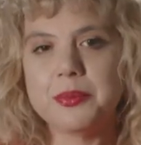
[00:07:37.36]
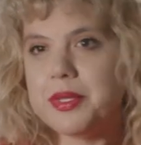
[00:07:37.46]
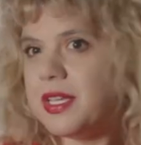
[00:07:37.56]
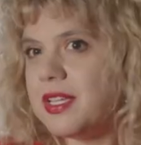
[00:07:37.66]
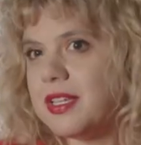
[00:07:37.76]

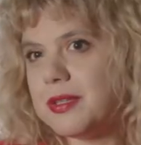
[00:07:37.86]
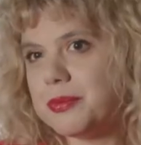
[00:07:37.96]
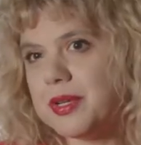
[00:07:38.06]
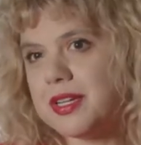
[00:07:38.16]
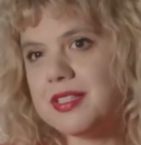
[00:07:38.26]
Peki
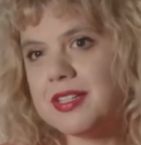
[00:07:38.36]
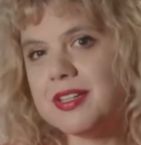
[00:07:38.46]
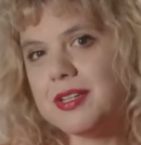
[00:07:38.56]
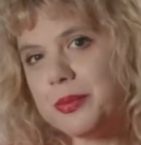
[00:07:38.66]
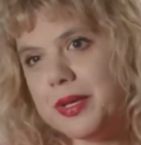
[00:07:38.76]
dedim ben de.
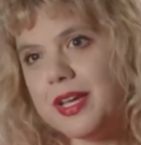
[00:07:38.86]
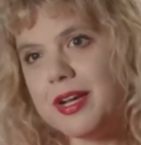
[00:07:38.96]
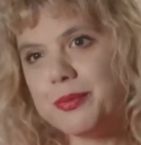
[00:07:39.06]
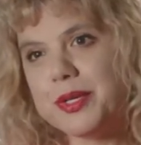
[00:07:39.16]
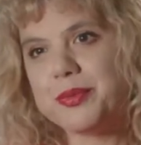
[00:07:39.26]
Kulübeye
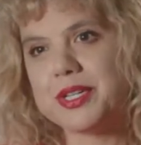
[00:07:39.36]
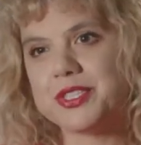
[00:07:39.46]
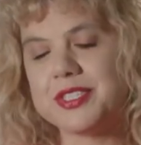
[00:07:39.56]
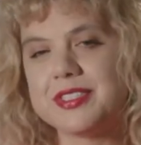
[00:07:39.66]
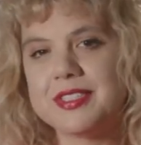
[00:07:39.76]
gelmeye
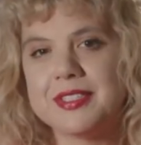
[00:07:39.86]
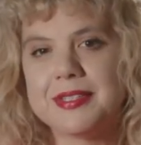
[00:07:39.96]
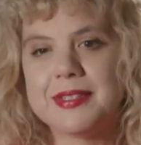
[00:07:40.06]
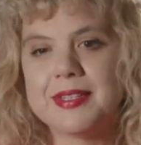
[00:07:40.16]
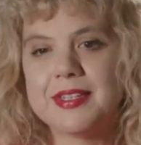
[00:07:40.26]
başladı.
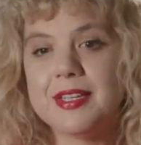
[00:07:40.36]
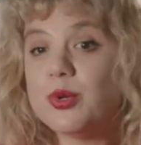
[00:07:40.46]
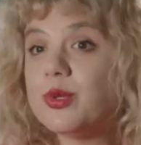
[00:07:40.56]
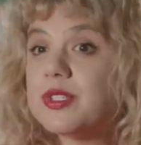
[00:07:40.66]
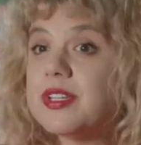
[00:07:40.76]

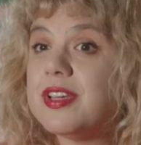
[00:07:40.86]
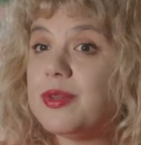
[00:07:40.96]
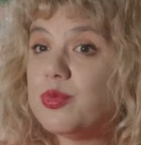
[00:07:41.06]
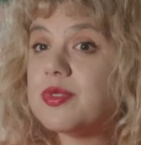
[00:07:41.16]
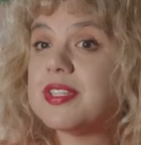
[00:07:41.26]
İlk önce
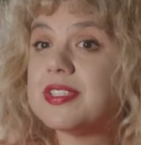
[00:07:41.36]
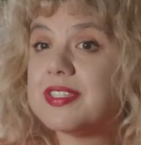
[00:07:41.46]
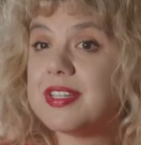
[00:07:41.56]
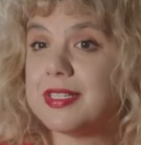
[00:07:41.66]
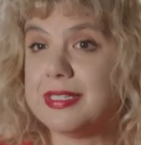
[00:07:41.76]
Ebru
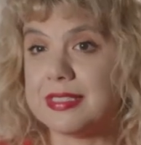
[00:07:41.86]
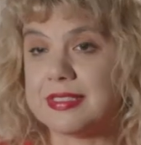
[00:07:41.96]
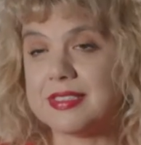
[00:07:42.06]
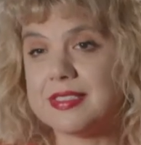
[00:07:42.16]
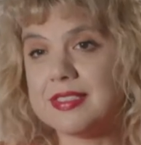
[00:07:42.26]
sanatını
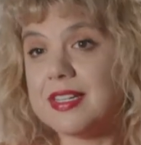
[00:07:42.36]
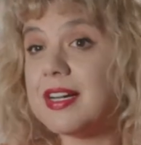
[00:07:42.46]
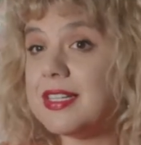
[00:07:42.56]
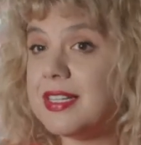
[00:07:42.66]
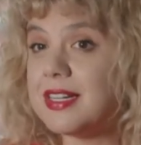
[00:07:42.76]
anlattı,
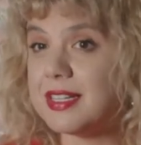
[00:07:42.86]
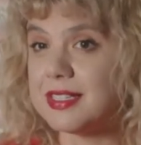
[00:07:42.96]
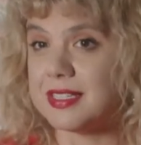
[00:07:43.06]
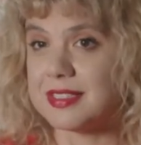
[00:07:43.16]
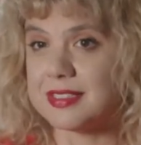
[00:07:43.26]
tarihini
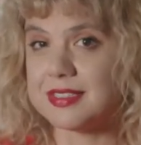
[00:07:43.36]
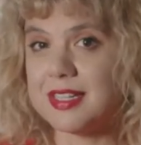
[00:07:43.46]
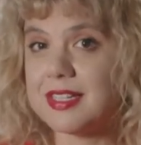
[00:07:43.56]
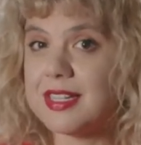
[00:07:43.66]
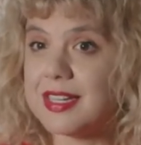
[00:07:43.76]
anlattı,
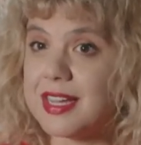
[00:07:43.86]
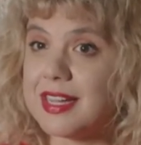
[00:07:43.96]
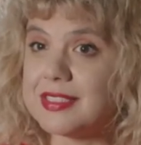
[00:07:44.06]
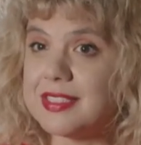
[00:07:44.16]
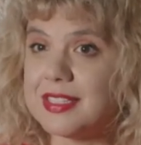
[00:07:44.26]
nereden
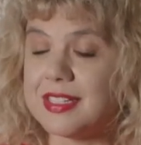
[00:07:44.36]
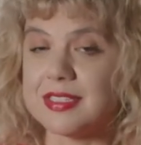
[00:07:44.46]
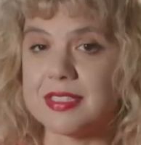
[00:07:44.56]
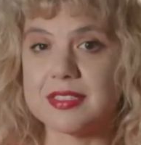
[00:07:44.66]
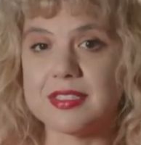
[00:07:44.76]
geldiğini
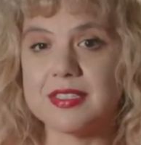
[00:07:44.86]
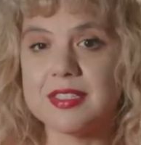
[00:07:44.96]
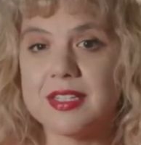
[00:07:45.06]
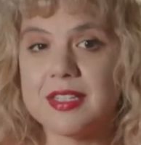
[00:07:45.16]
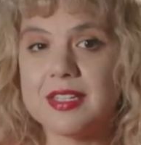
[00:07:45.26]

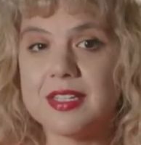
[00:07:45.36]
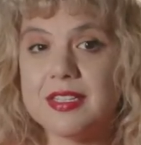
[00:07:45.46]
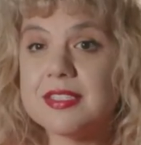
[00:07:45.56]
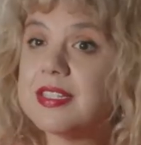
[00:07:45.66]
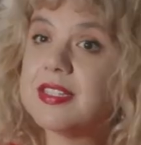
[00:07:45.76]
anlattı.
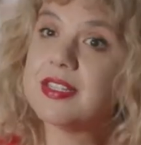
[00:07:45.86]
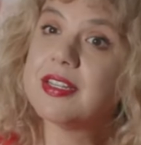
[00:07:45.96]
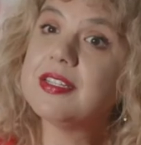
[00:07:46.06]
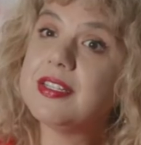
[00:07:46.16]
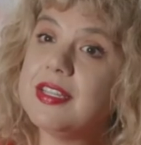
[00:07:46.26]
İnsana ne
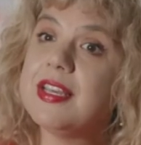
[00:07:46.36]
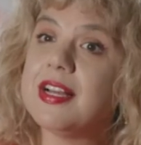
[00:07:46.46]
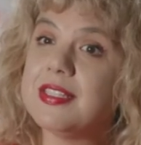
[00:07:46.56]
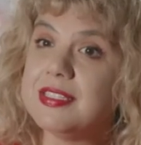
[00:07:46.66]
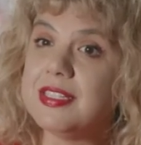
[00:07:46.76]
kadar iyi
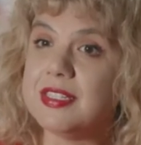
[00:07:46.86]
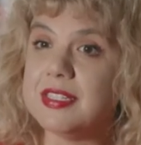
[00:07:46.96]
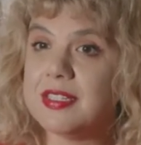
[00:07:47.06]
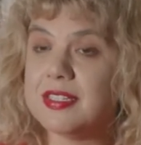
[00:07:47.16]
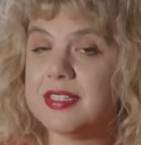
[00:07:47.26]

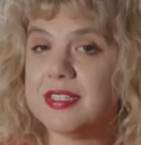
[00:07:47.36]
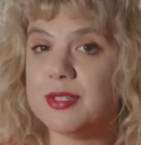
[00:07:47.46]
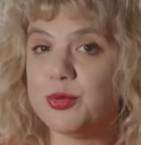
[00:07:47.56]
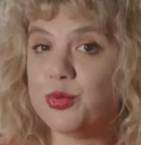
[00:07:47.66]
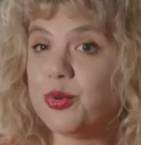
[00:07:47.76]
geldiğini,
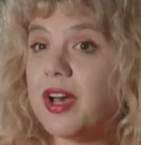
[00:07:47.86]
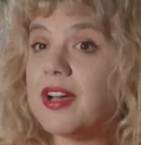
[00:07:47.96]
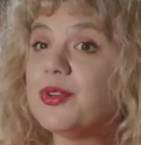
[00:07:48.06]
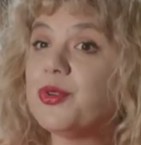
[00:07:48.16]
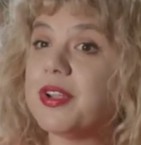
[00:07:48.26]
e,
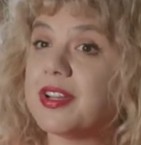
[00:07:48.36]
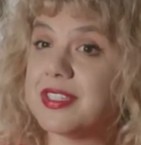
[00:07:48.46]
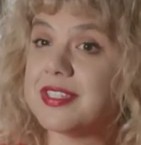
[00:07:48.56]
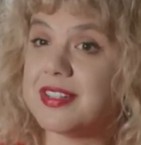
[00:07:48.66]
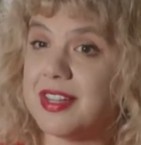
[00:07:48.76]
ruhani
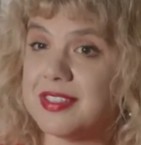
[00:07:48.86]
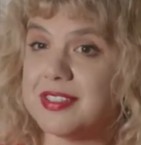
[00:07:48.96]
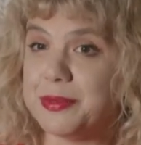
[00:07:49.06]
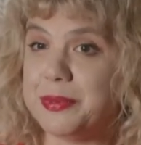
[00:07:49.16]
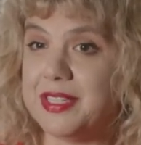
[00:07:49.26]
olarak nasıl
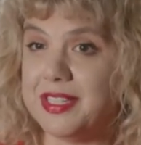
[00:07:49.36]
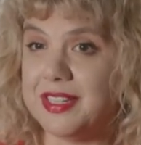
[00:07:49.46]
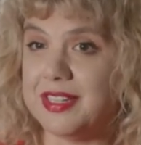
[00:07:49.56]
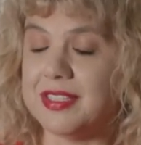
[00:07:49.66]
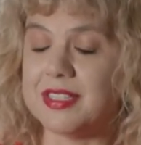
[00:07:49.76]

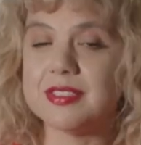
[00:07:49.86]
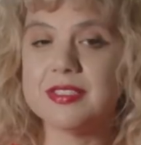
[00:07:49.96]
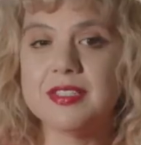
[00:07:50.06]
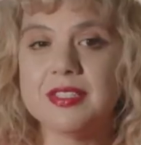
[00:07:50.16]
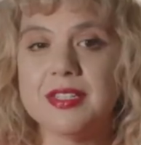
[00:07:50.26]
rahatlatabildiğini anlattı.